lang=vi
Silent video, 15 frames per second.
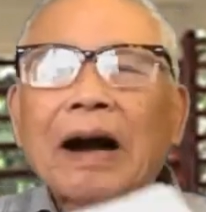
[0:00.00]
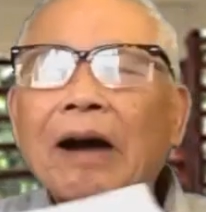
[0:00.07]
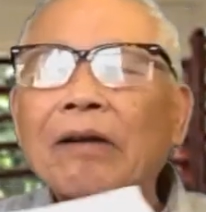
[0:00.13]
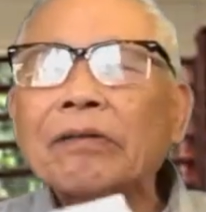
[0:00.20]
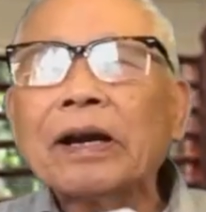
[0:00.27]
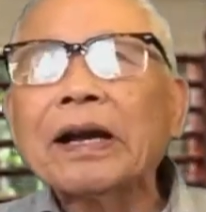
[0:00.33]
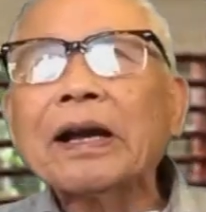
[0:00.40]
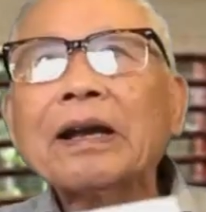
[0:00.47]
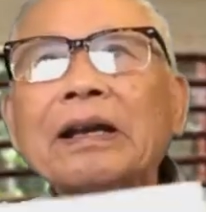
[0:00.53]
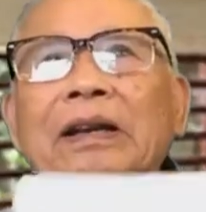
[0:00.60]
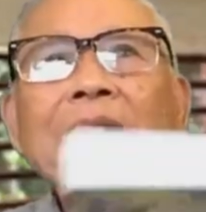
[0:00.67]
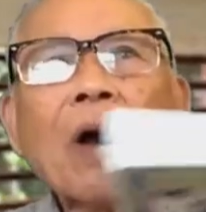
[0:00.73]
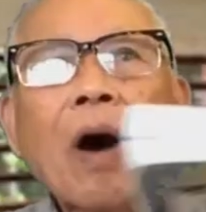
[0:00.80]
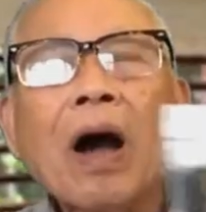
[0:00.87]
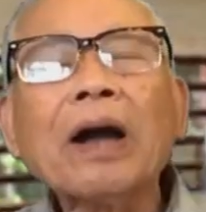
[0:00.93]
và ông ấy
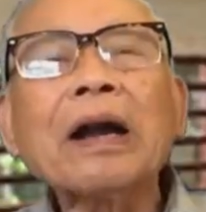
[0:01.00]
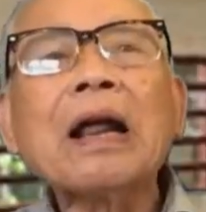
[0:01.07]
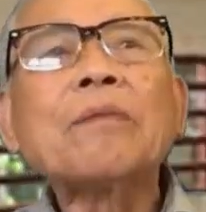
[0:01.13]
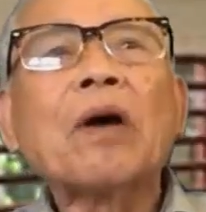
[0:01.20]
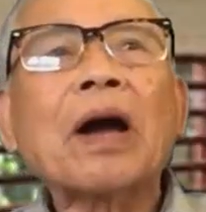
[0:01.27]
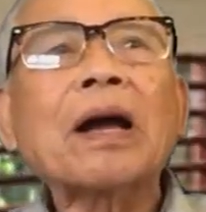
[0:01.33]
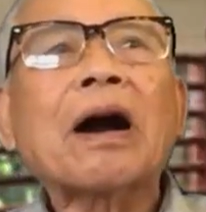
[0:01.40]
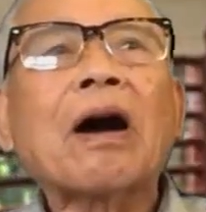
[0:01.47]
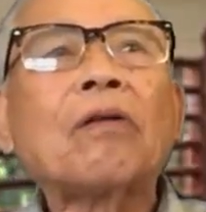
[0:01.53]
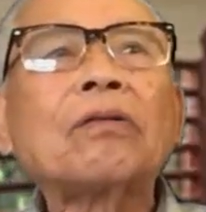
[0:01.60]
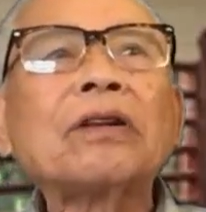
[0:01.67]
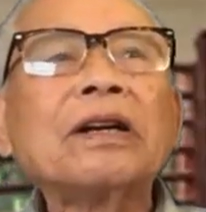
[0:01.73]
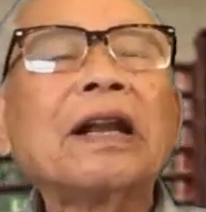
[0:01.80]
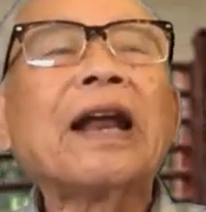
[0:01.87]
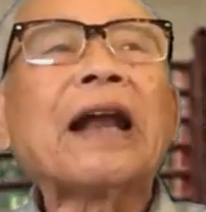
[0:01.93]
nói lên một cái câu
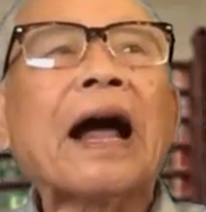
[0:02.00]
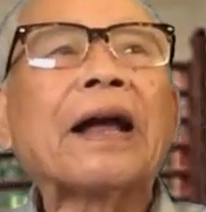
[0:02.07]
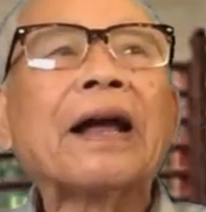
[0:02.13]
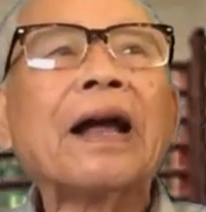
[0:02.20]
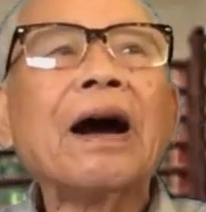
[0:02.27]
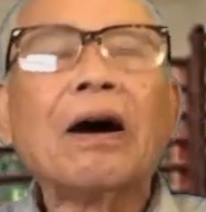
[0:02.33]
như thế này.